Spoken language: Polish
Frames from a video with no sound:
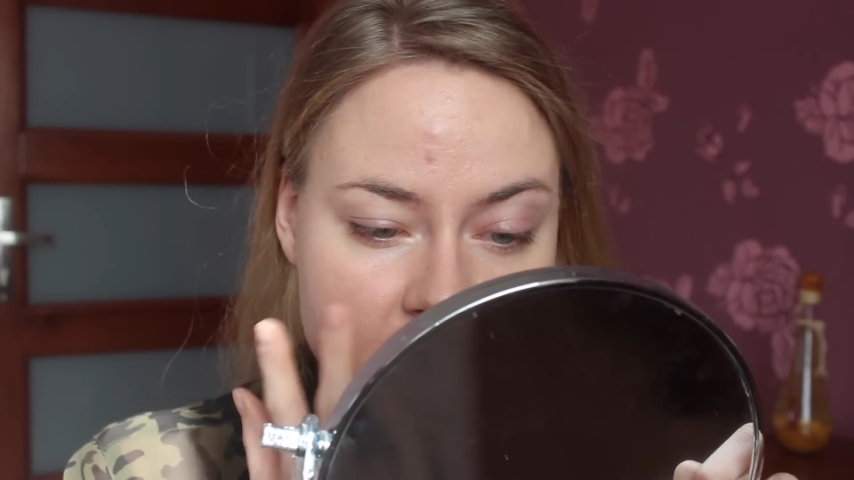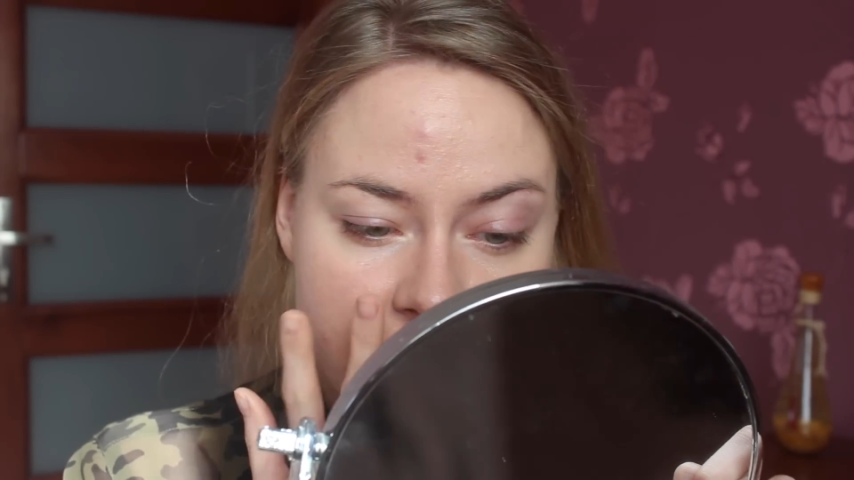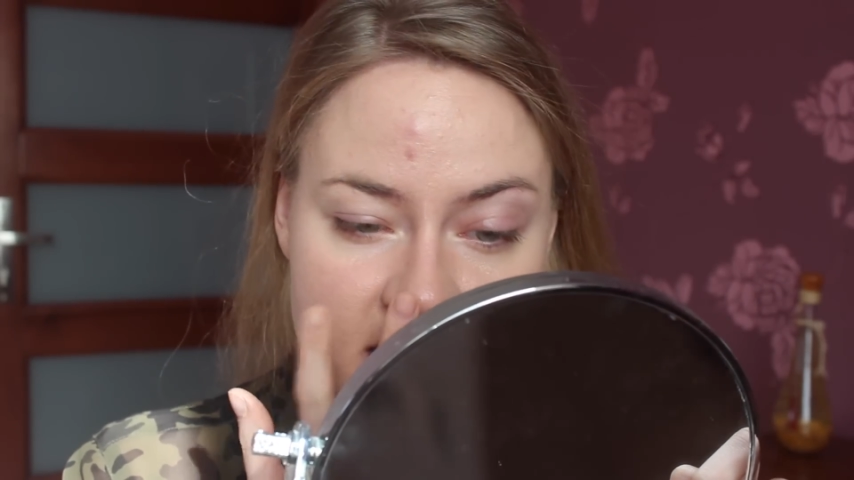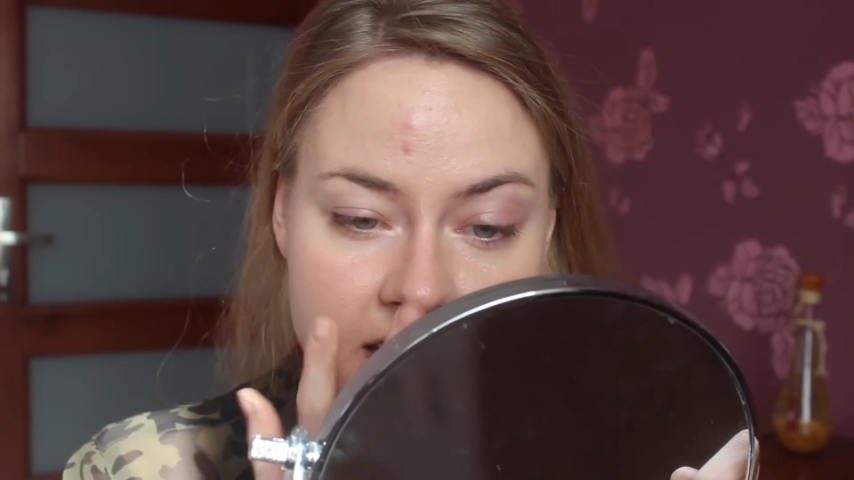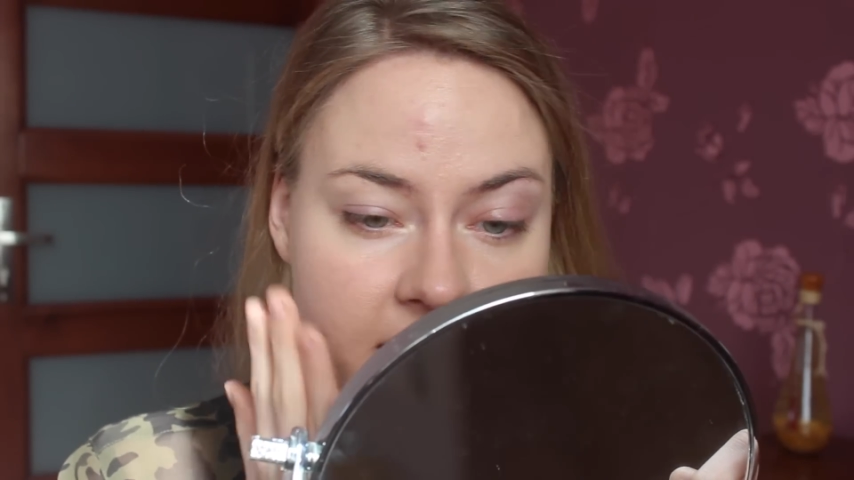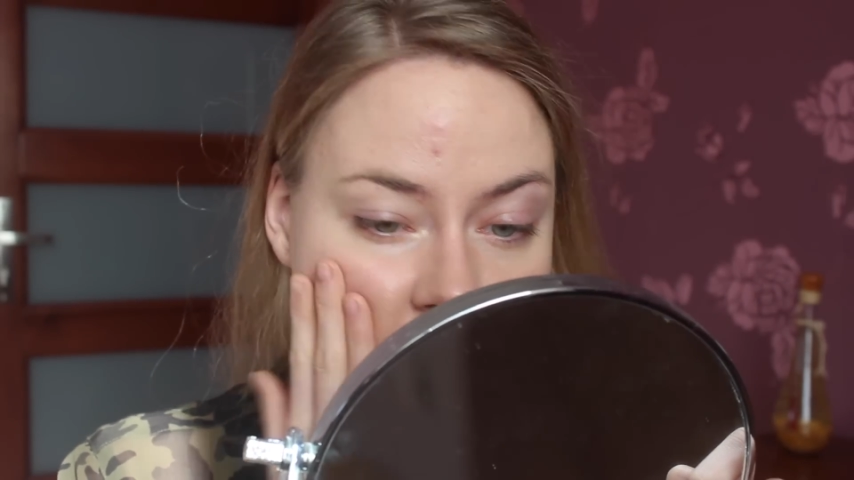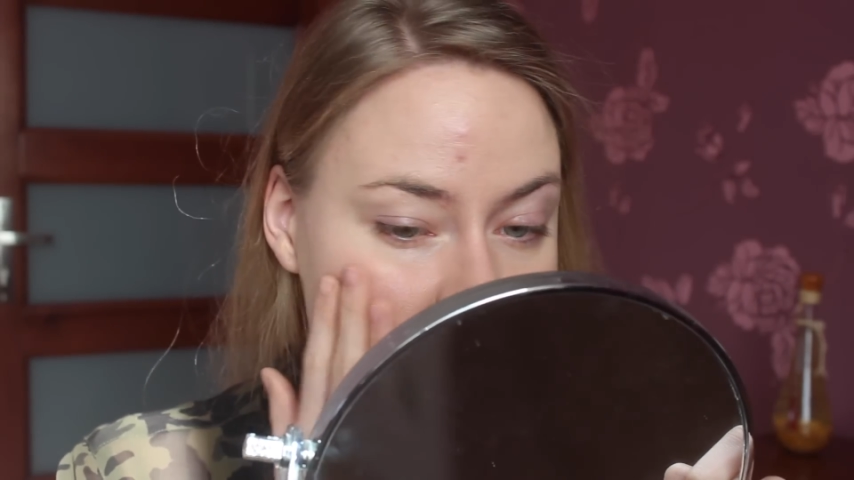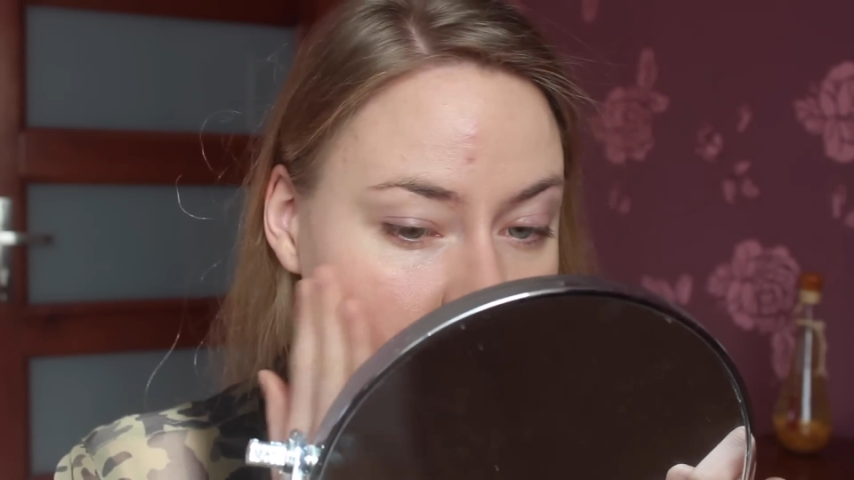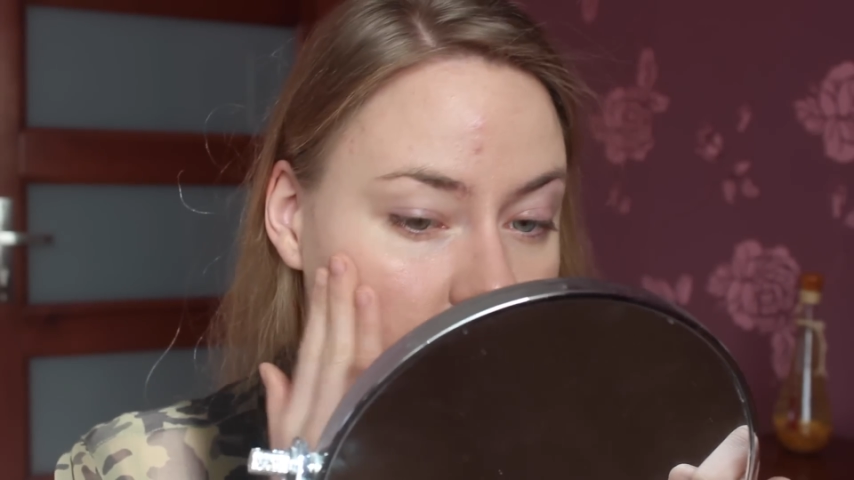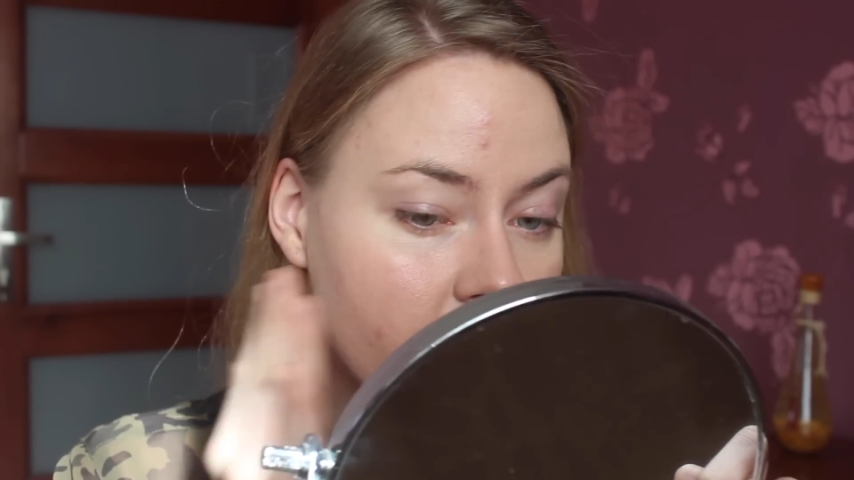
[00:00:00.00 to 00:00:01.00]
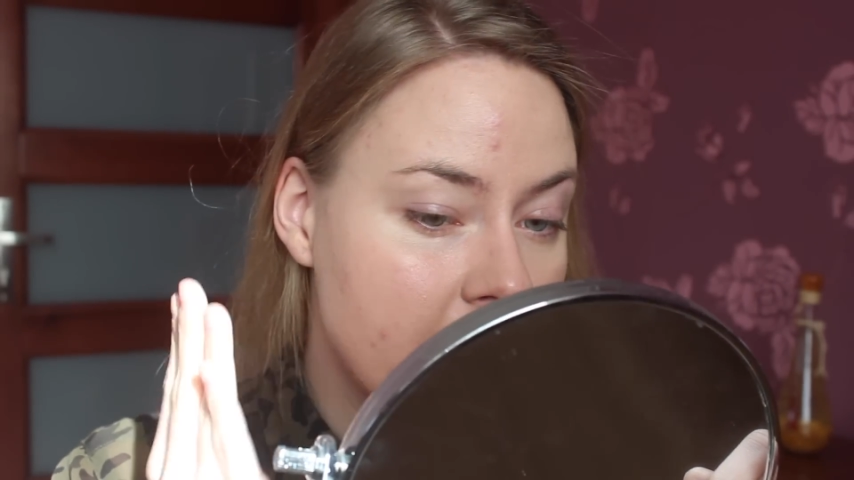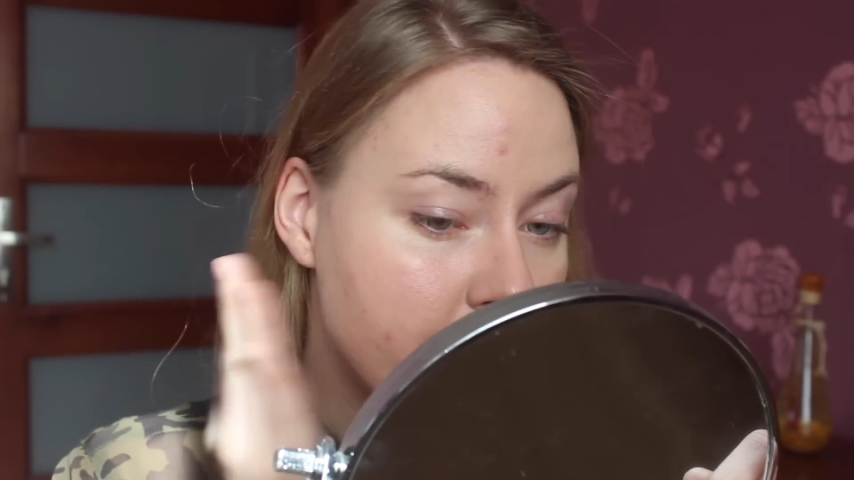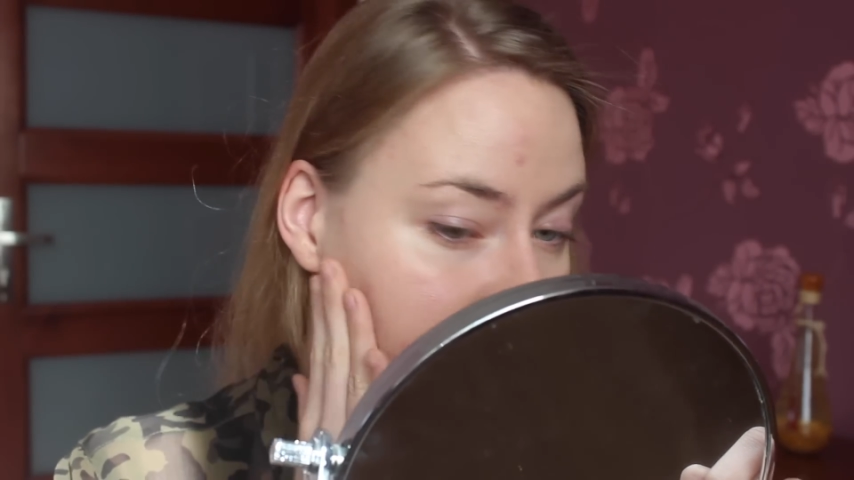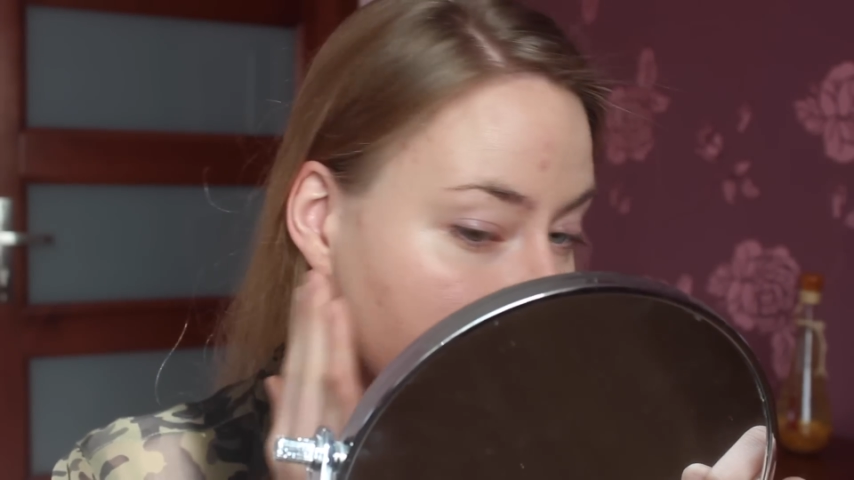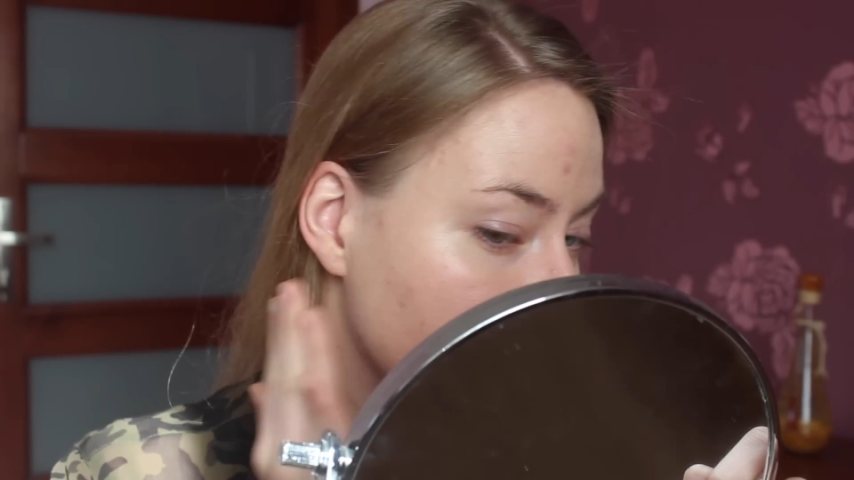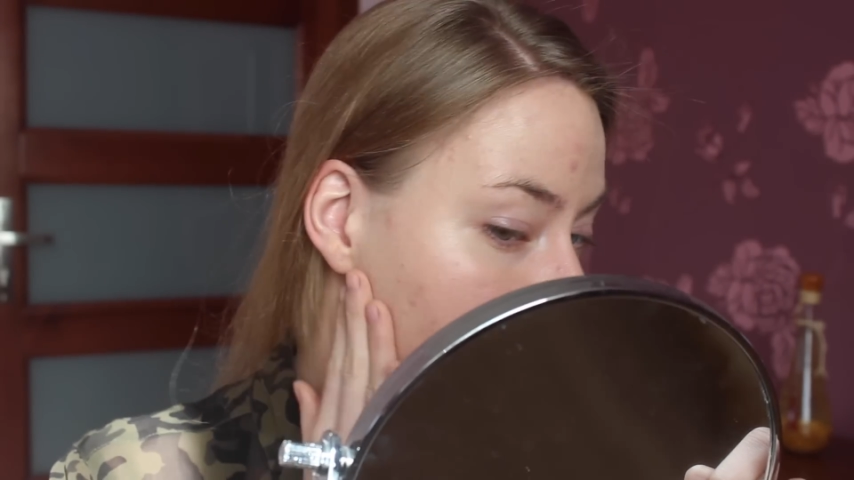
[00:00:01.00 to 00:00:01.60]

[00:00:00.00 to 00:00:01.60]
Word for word: chociaż nie jest to lepkie,